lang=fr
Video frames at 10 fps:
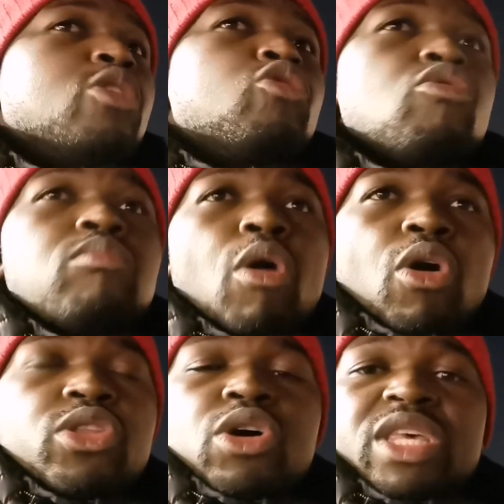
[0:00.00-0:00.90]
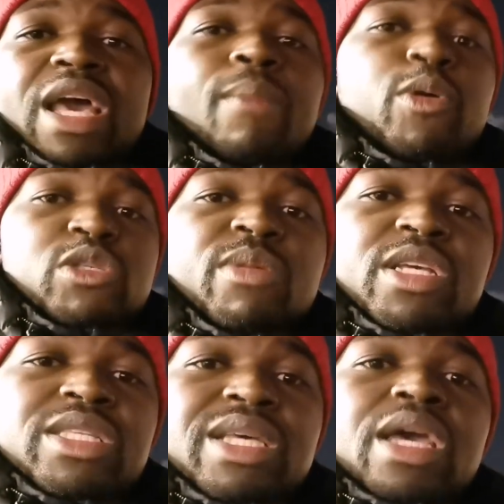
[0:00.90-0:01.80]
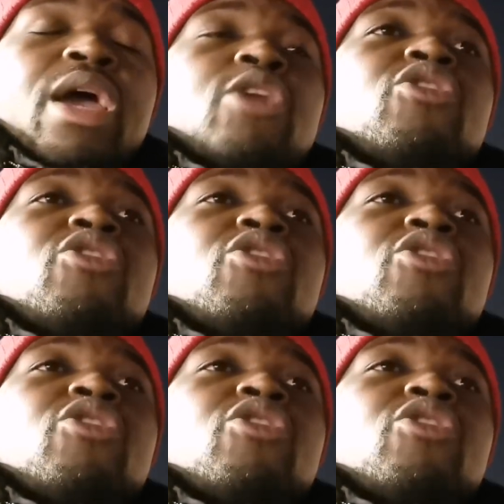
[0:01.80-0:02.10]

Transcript: c'est tout le monde qui a la possibilité